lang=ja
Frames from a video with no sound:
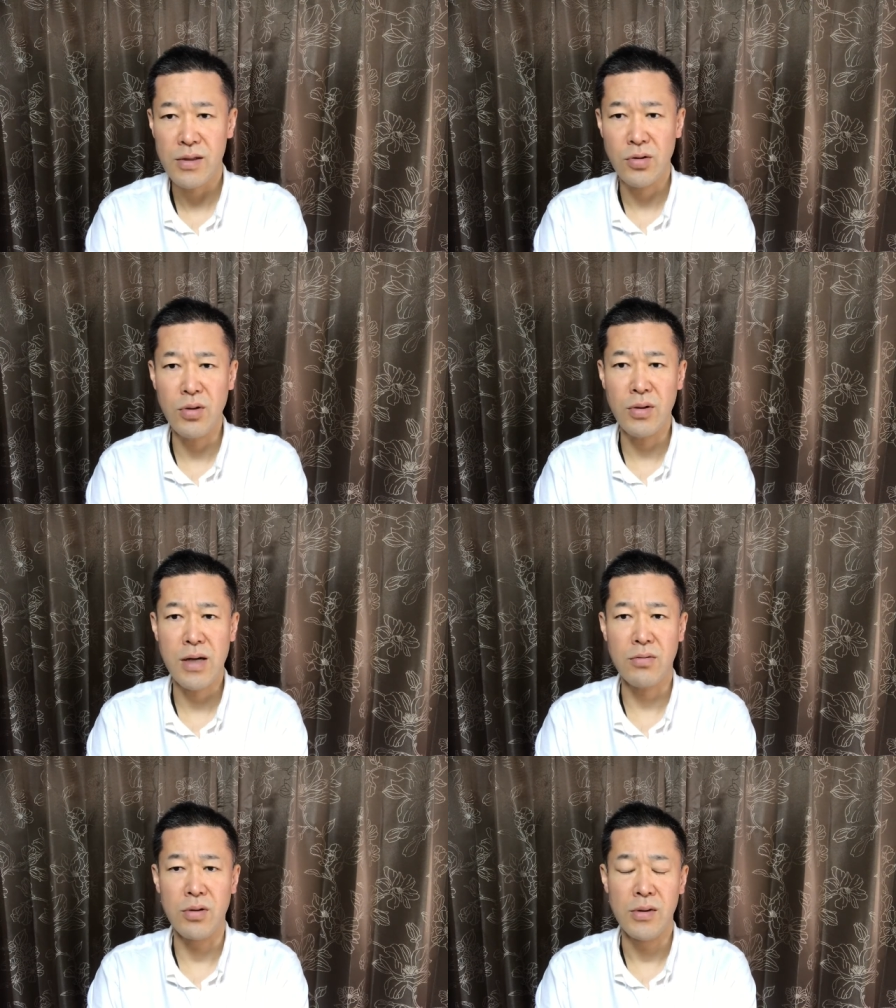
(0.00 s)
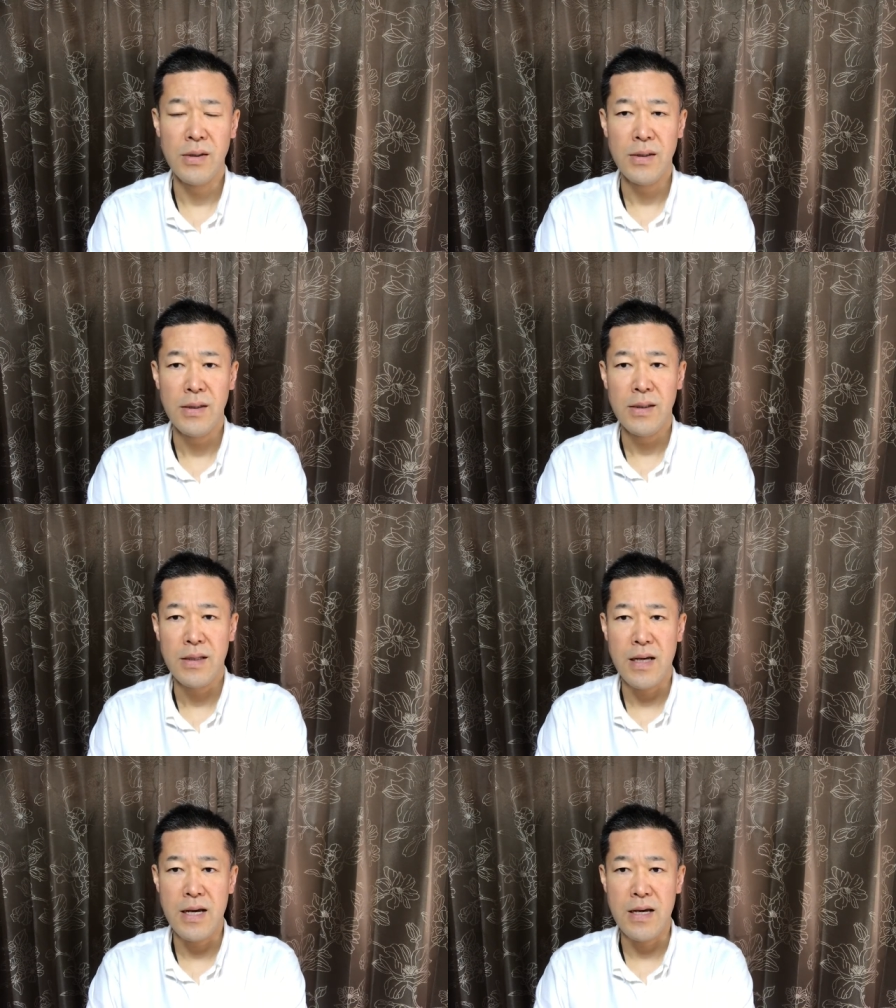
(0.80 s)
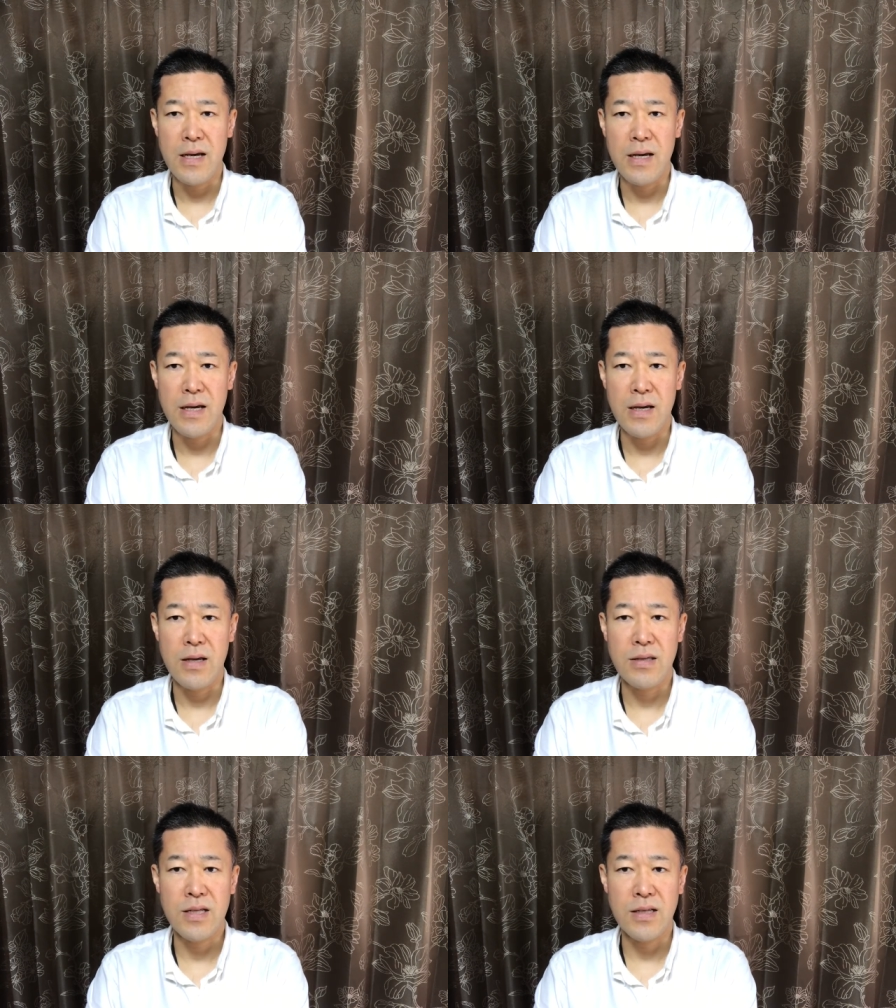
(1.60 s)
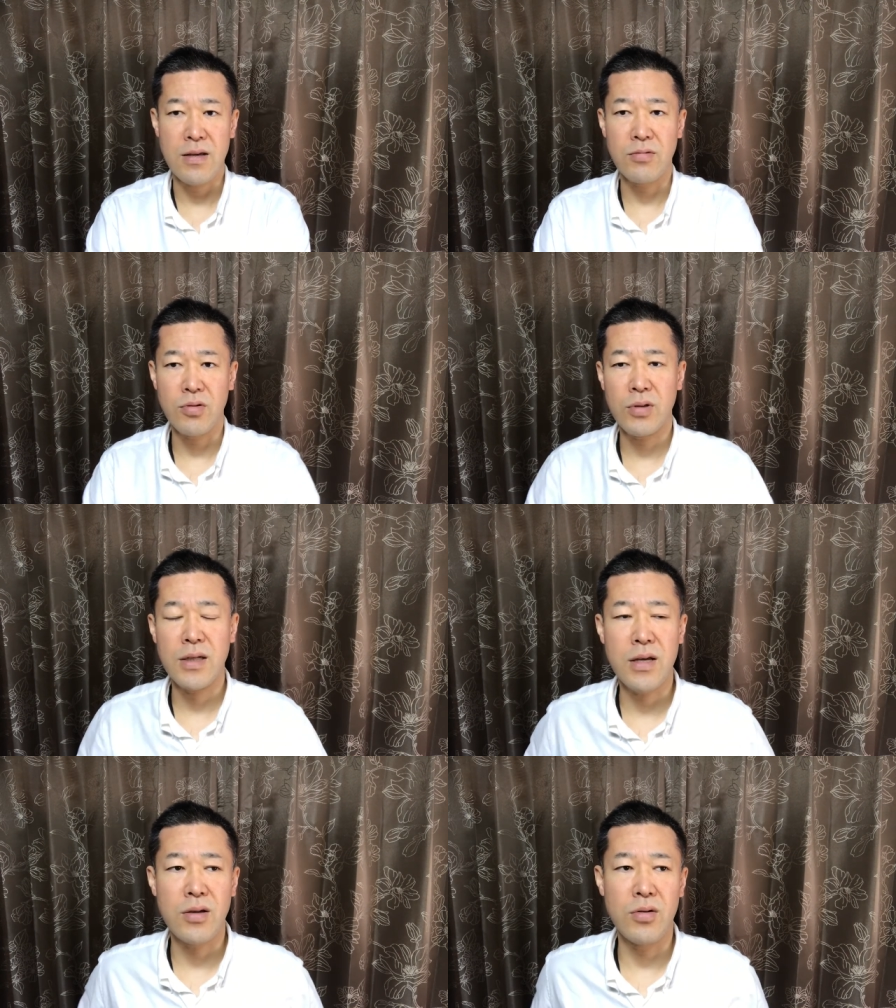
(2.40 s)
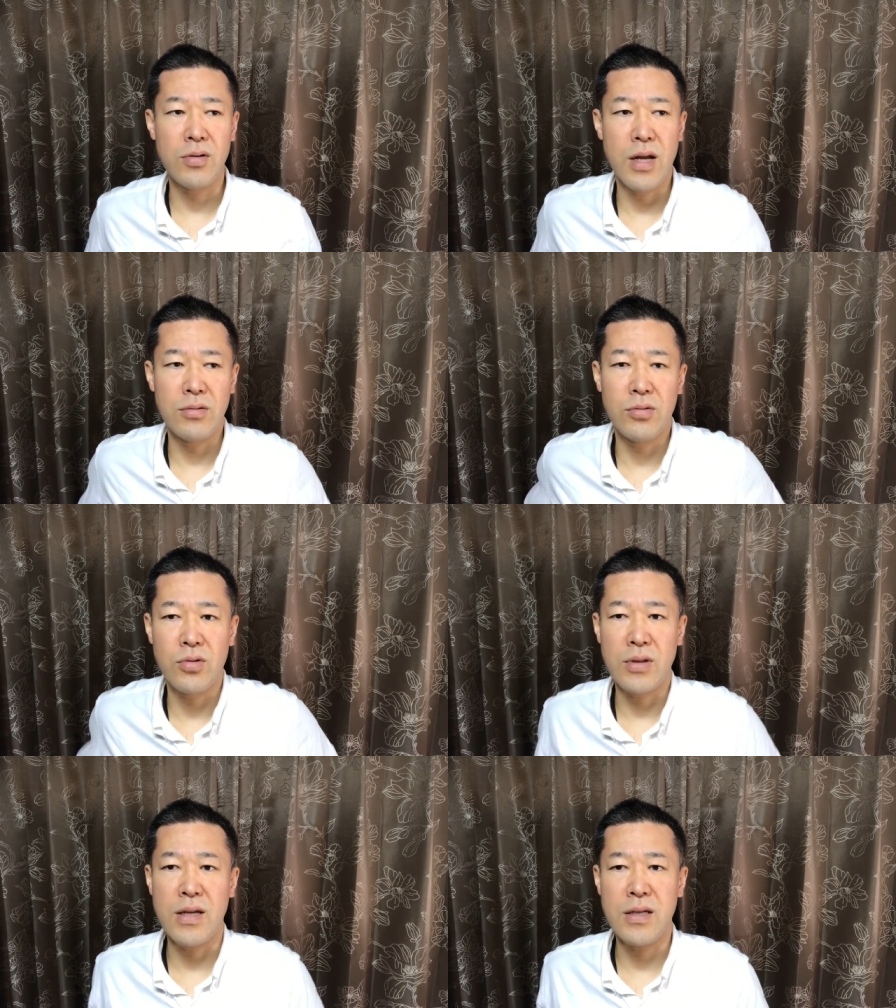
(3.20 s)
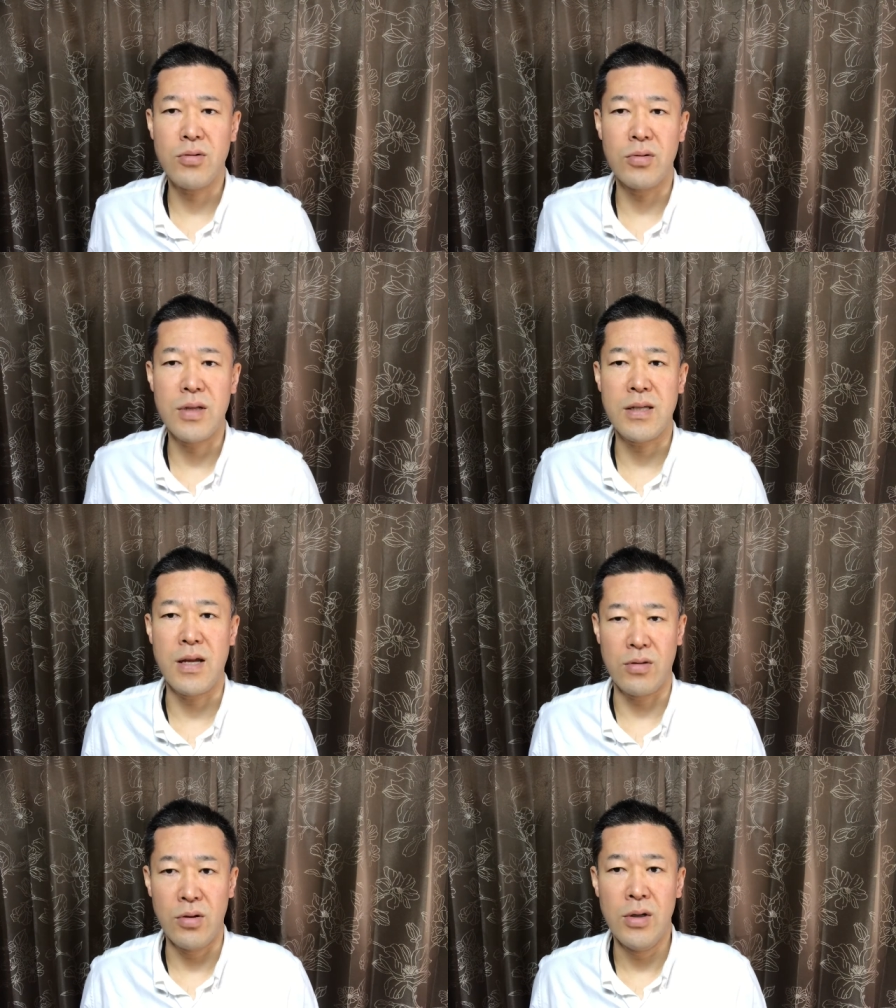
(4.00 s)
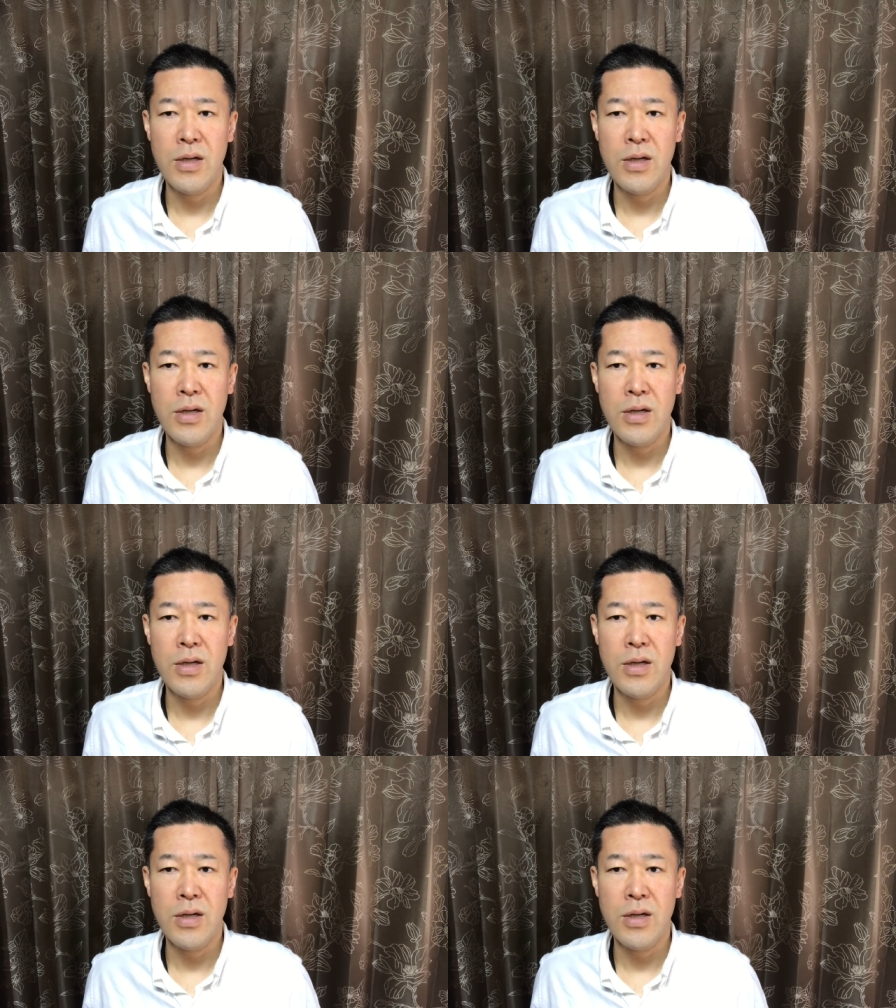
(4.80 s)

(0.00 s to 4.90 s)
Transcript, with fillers: そういうのがこう、えー、知らせることができるようになる状態にこうできたと。